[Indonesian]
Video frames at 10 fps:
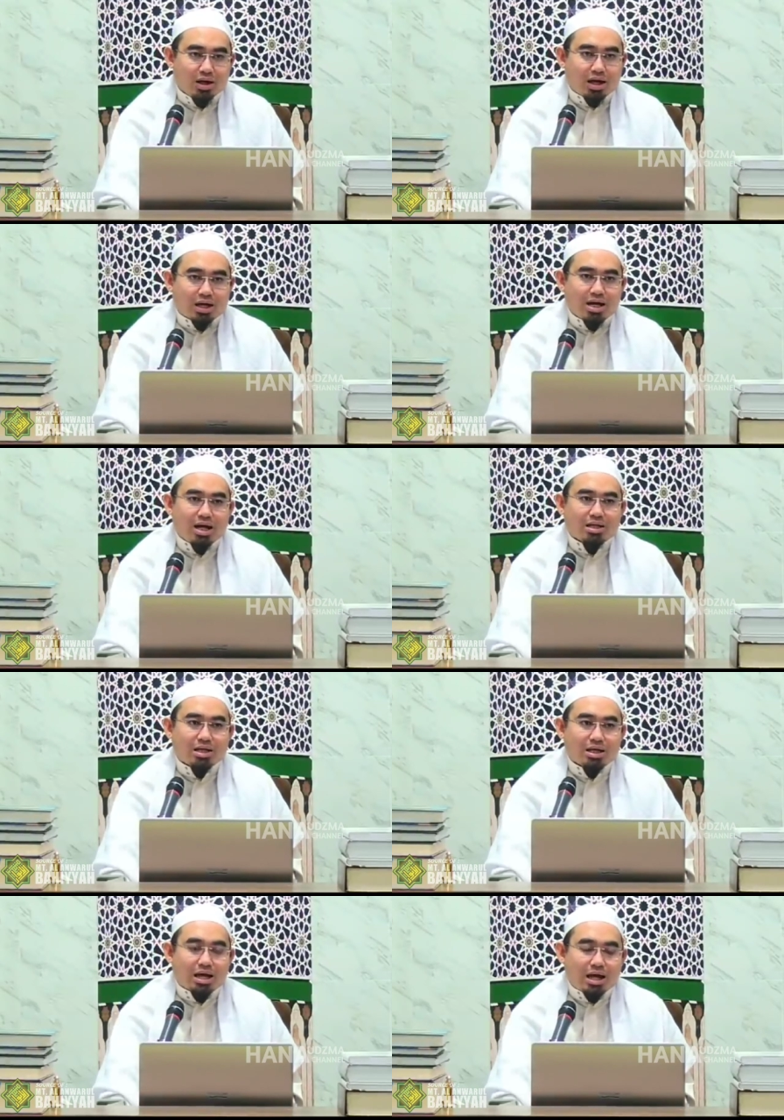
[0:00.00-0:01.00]
Karena
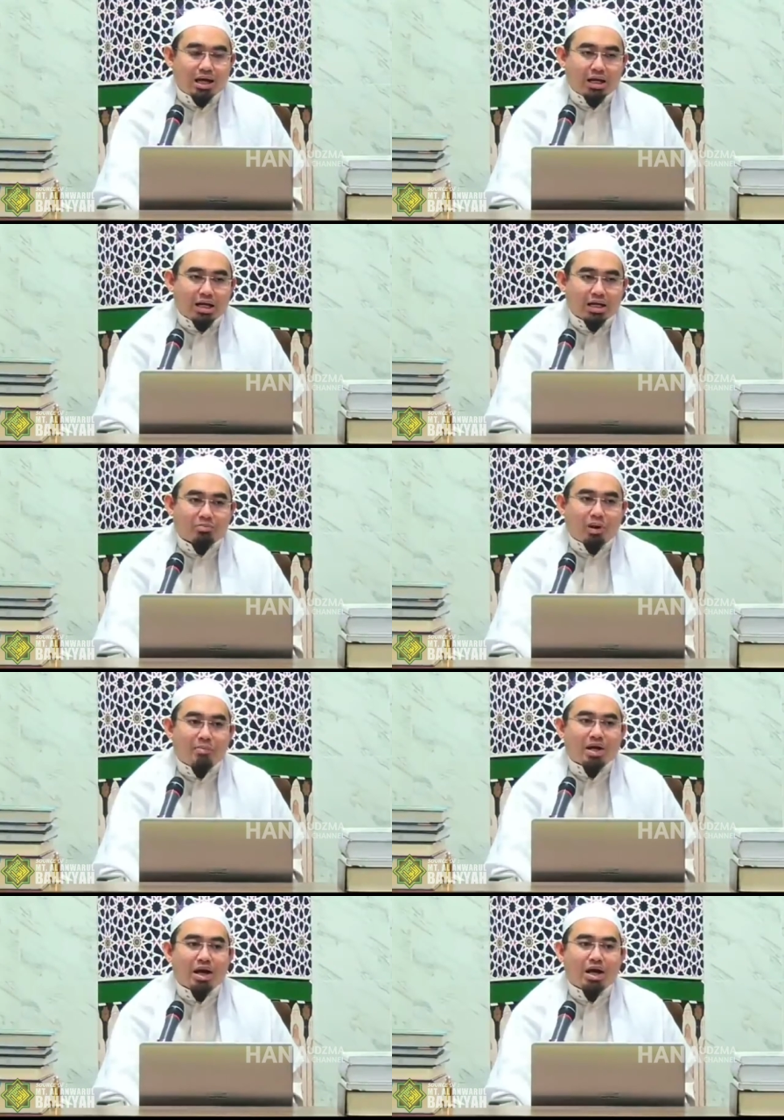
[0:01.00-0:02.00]
nanti kita akan lihat
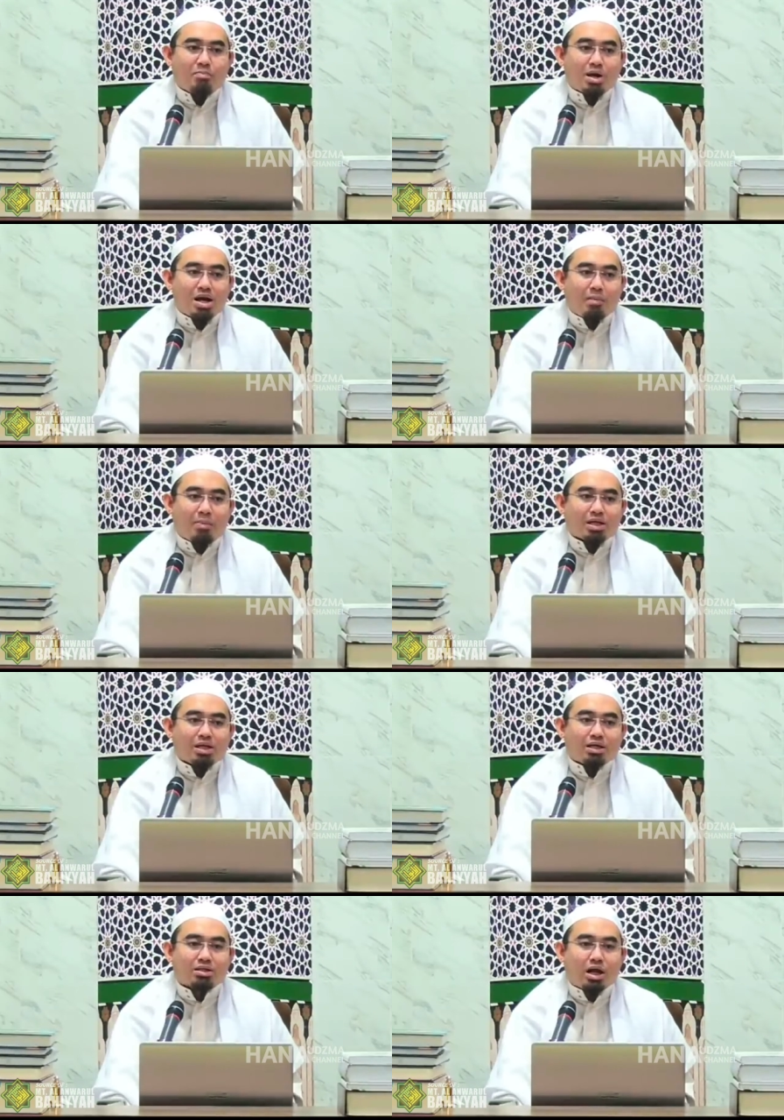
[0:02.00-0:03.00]
perbedaan pendapat
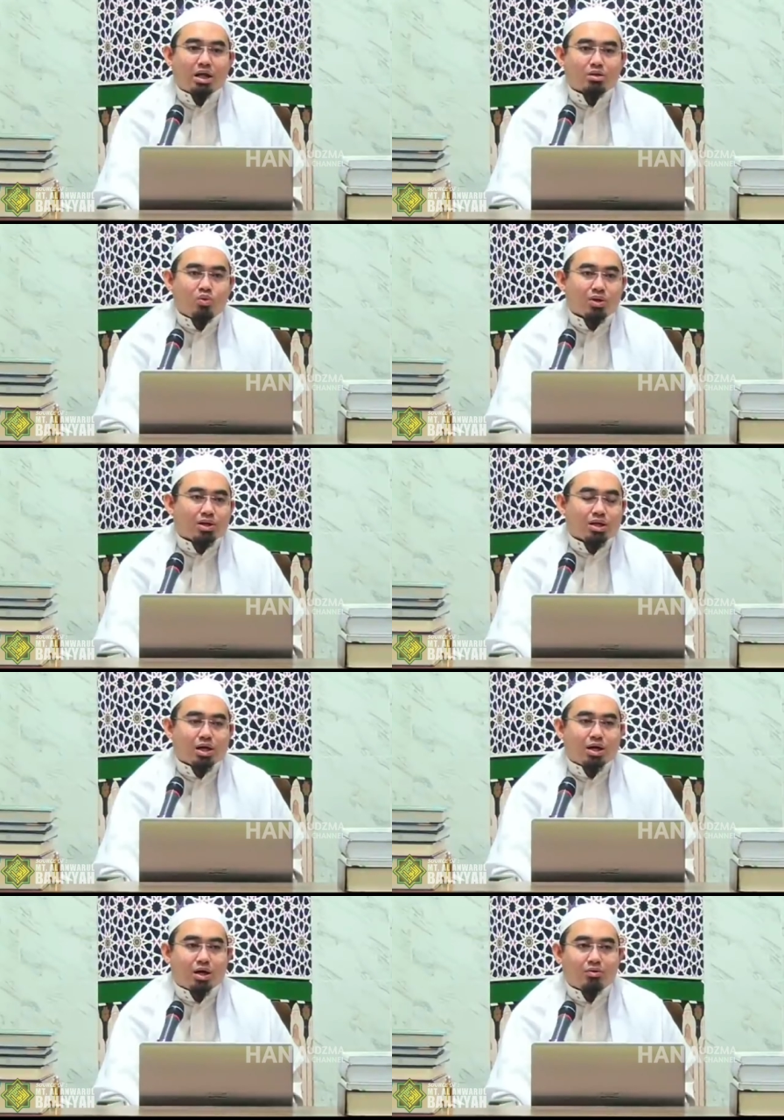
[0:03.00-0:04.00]
yang sangat kuat di
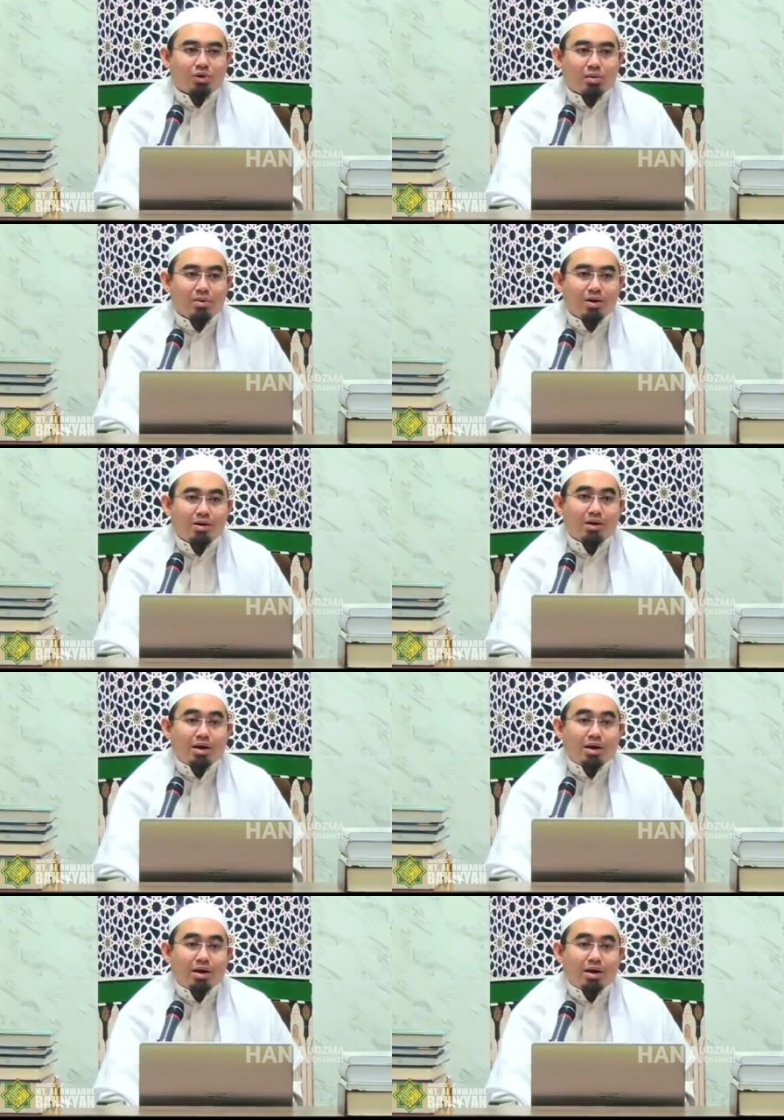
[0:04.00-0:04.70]
kalangan ulama